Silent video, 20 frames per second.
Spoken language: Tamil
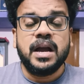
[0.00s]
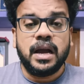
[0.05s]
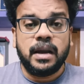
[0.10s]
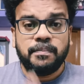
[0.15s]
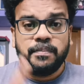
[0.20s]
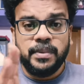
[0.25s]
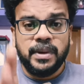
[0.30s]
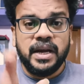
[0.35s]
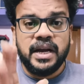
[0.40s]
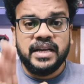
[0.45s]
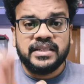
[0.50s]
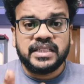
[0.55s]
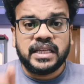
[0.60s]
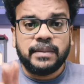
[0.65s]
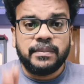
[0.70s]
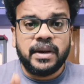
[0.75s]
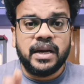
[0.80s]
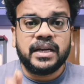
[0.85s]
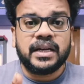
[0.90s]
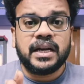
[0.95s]
அப்போ
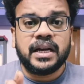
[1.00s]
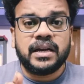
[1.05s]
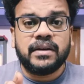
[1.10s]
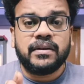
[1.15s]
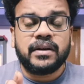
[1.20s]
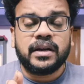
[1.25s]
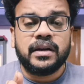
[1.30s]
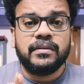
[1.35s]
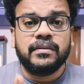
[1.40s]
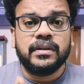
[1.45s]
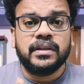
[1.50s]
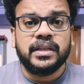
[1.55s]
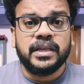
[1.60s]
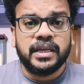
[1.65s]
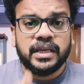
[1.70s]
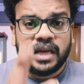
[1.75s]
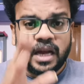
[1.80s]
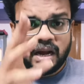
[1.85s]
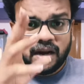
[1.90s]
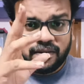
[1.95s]
சல்மான் கான் அவர்கள் வந்து
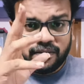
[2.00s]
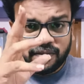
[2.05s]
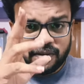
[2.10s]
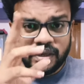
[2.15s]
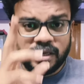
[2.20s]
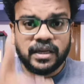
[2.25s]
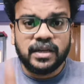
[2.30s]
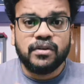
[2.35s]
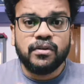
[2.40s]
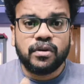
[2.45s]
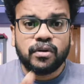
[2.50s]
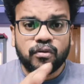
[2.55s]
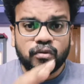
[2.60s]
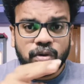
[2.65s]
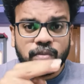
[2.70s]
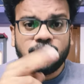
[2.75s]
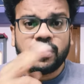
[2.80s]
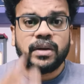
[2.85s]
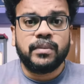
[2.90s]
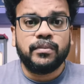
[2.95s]
அவங்களுக்கு ஒரு
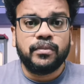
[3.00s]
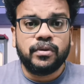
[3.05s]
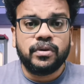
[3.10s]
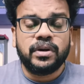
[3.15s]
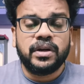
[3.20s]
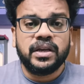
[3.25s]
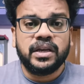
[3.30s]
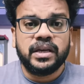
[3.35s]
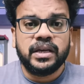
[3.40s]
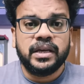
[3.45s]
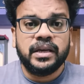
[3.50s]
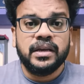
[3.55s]
குறும்படம் போட்டு